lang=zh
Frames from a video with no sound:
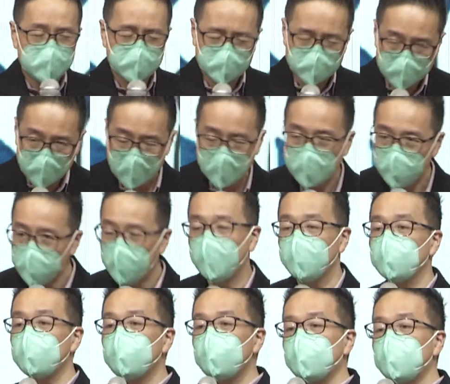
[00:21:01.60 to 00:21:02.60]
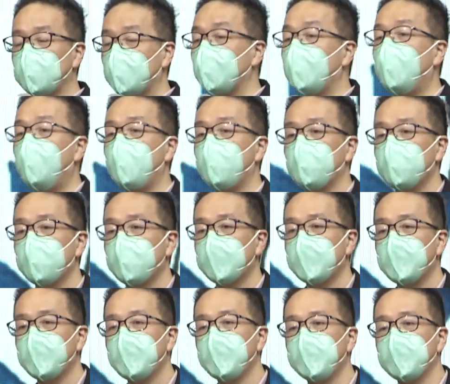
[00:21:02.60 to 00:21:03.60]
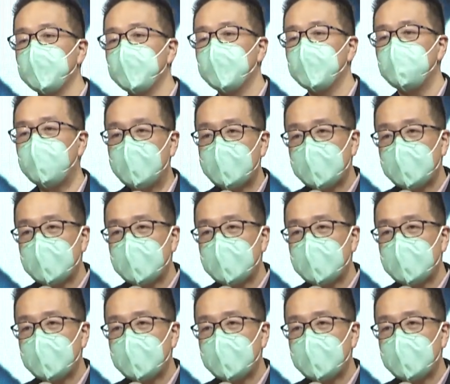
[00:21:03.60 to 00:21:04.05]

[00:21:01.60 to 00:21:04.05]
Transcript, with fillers: 再忙碌也好，每